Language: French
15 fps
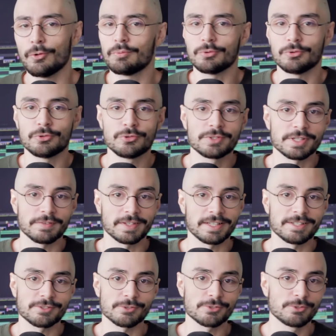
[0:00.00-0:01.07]
on pollue juste avec
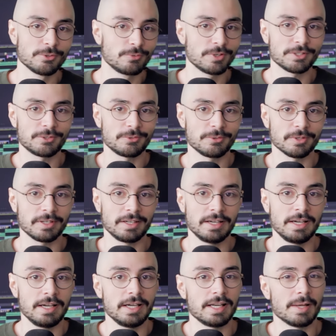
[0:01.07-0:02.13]
l'essence de nos voitures.
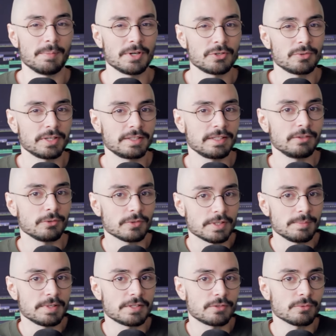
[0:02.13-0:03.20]
La majorité de nos
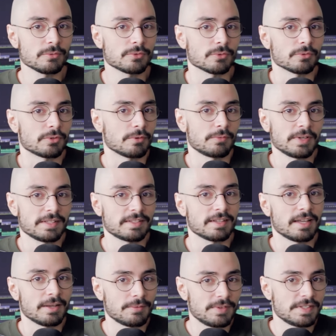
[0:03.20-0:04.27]
émissions sont en fait
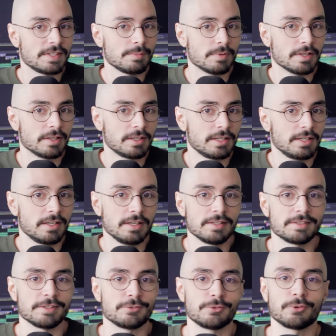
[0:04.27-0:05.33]
invisibles.
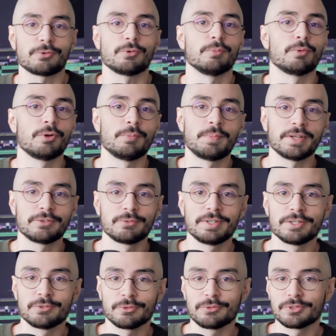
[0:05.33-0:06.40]
C'est sûr qu'on brûle pas tous
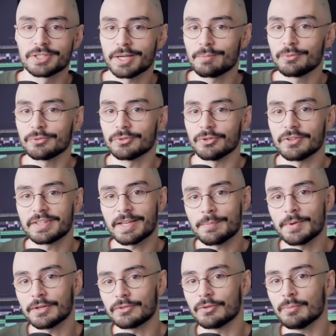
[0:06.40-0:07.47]
les jours du charbon dans notre
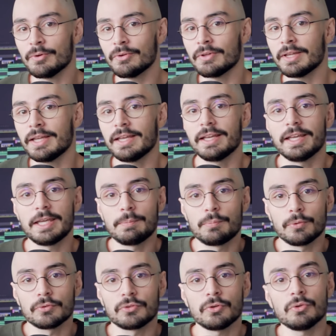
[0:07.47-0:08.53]
appartement, et
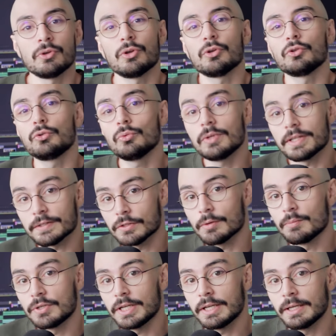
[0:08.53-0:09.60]
pourtant, tous les
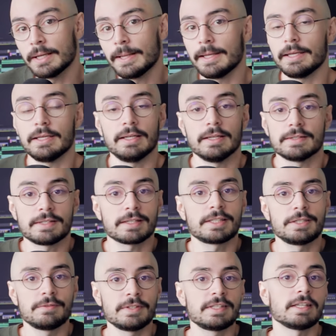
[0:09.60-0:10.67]
objets et les
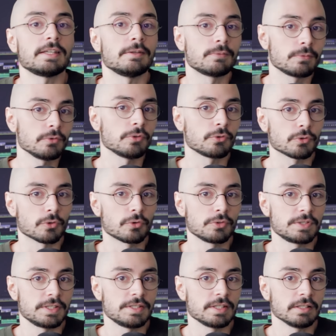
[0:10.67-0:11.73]
activités qui font notre
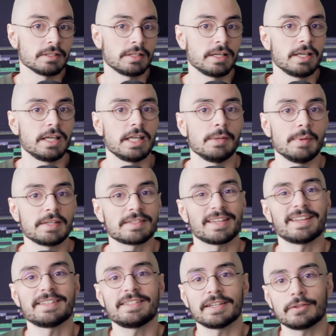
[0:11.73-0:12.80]
quotidien émettent
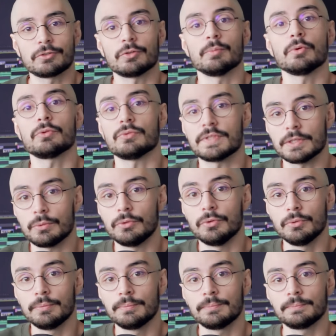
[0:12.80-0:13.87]
indirectement du CO2.